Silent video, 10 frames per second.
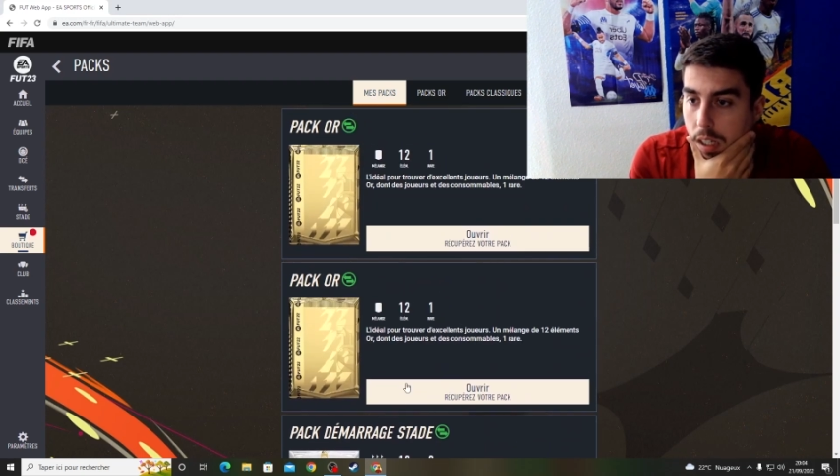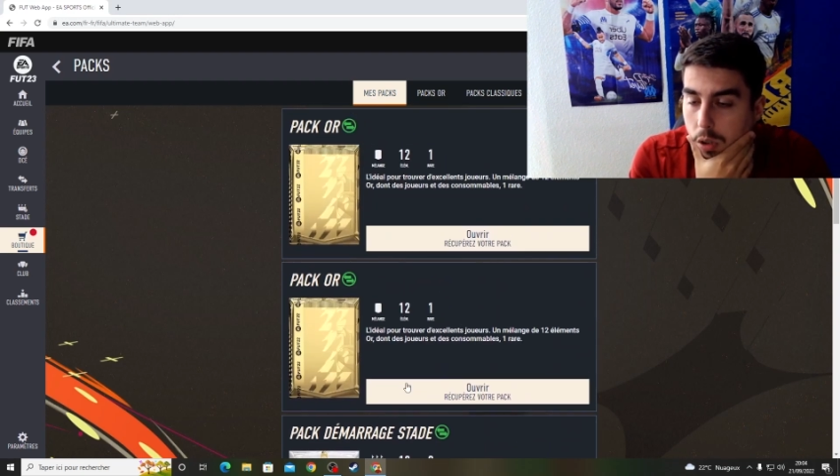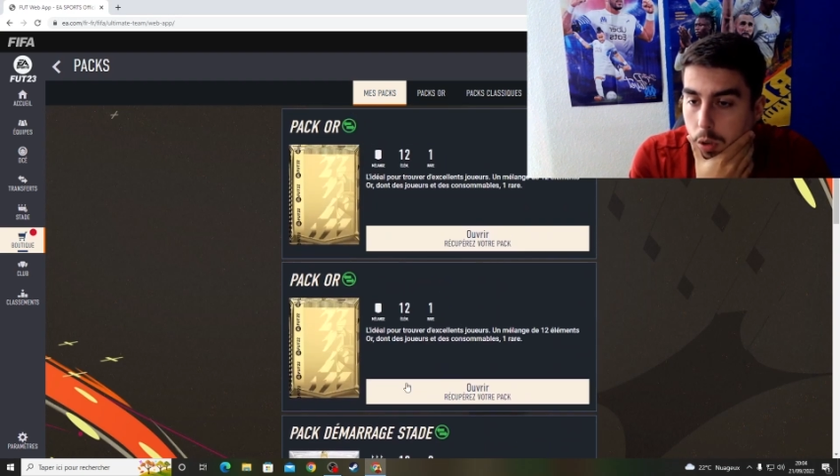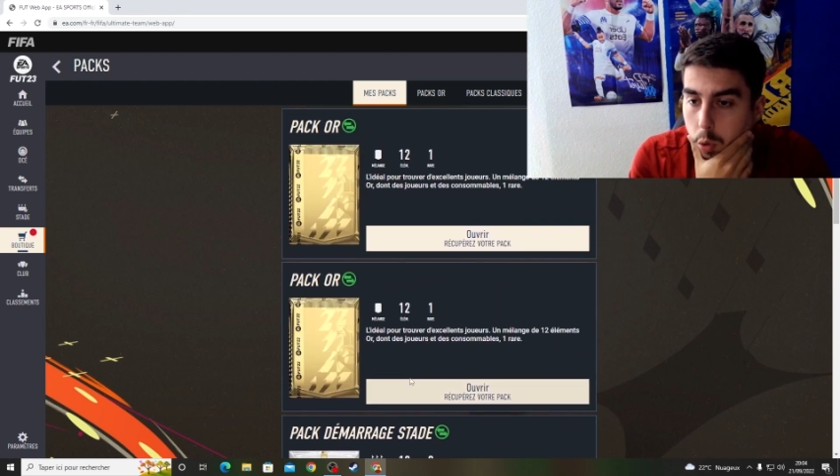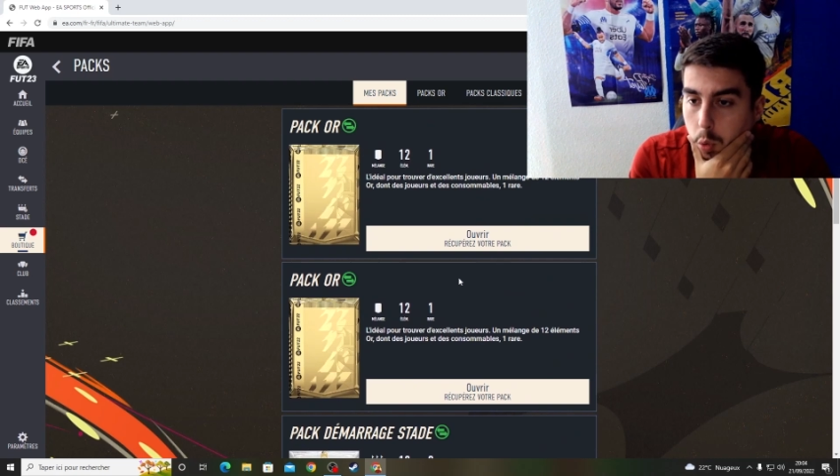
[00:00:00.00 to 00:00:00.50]

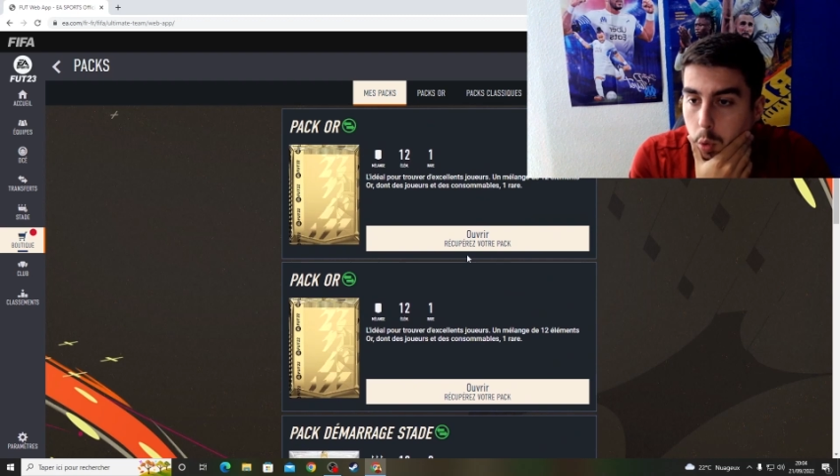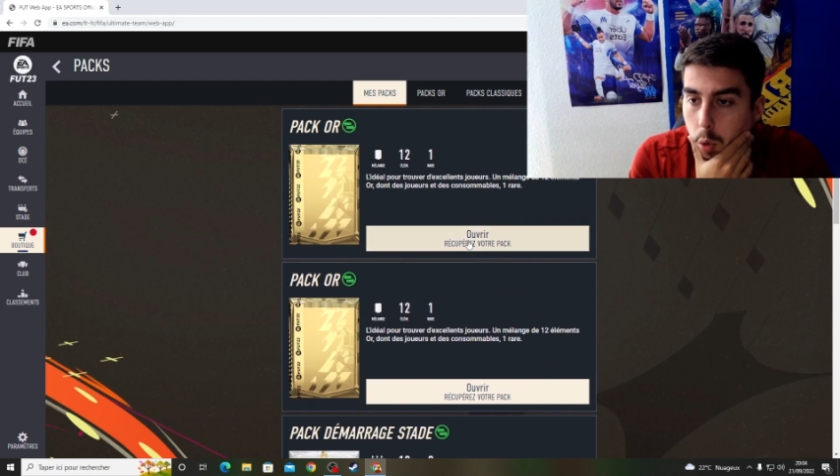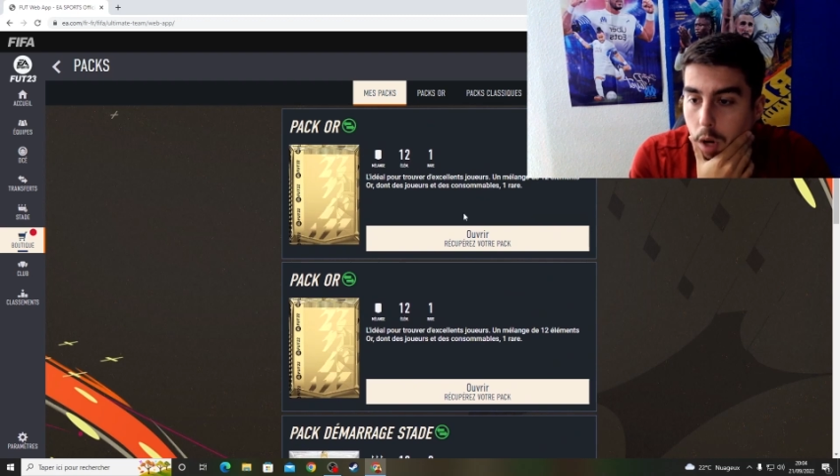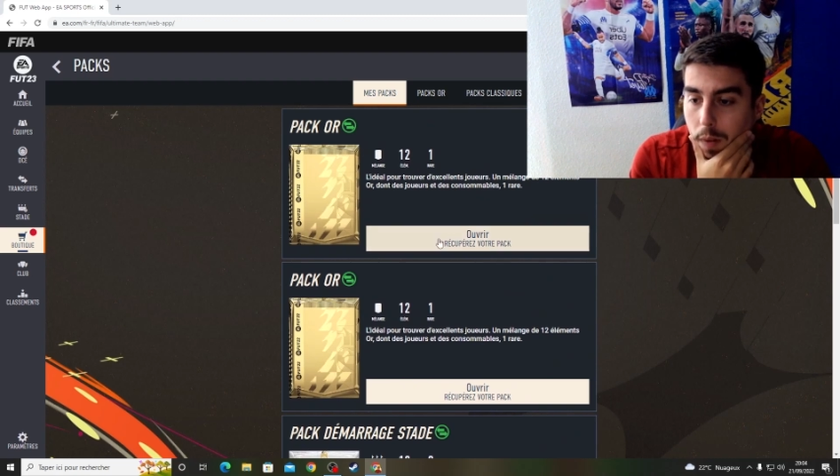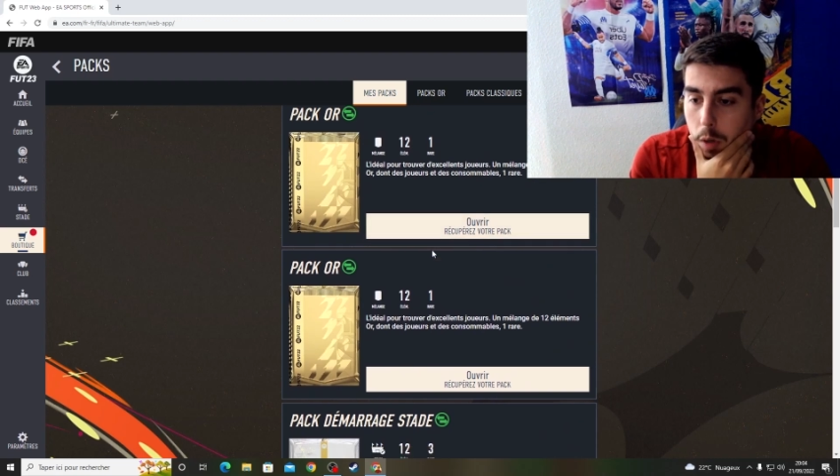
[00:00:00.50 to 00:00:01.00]
Donc du
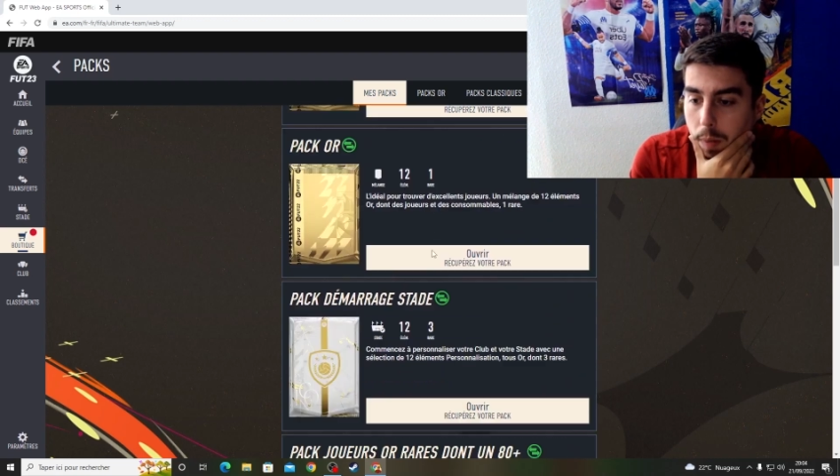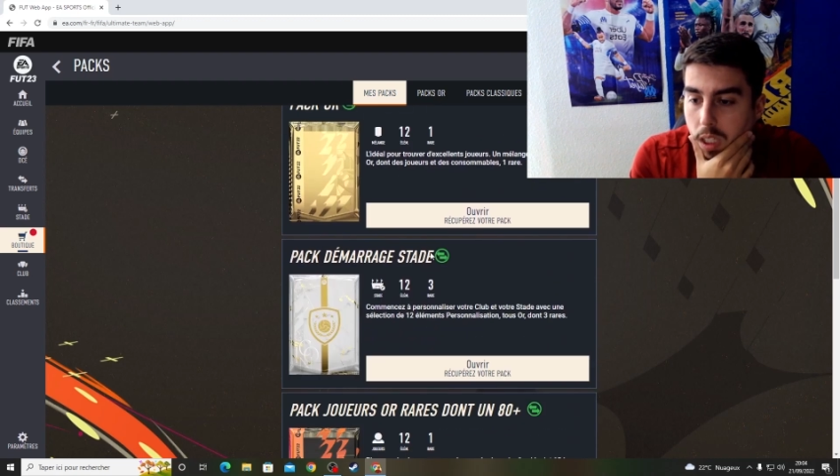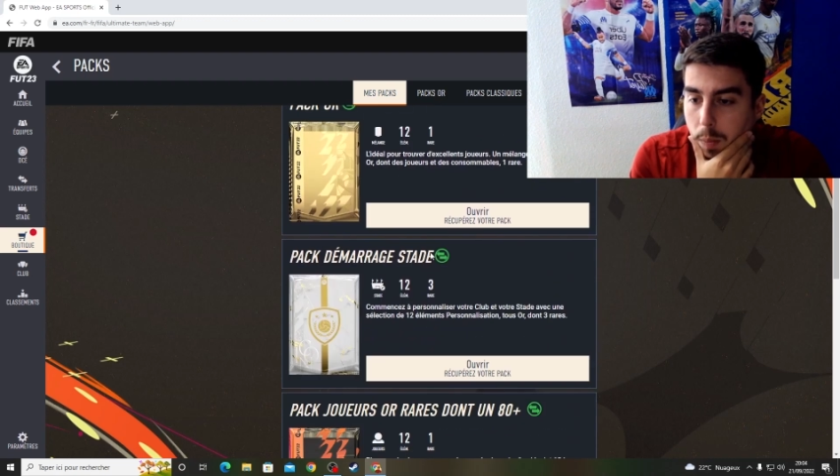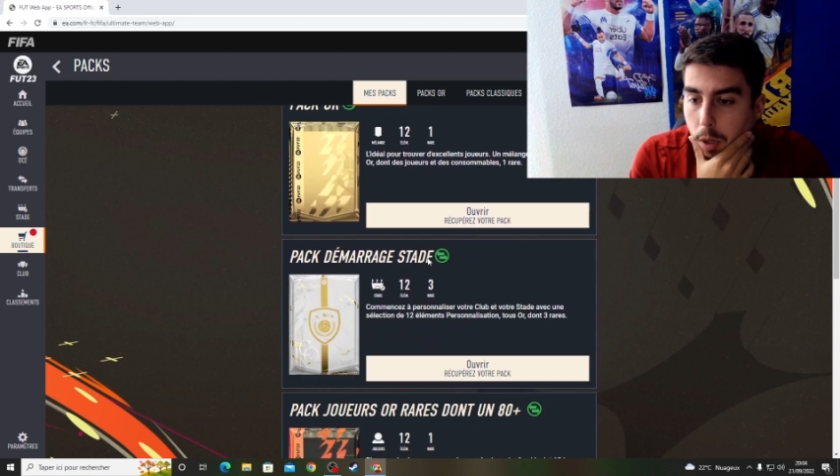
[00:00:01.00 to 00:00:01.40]
coup, on va commencer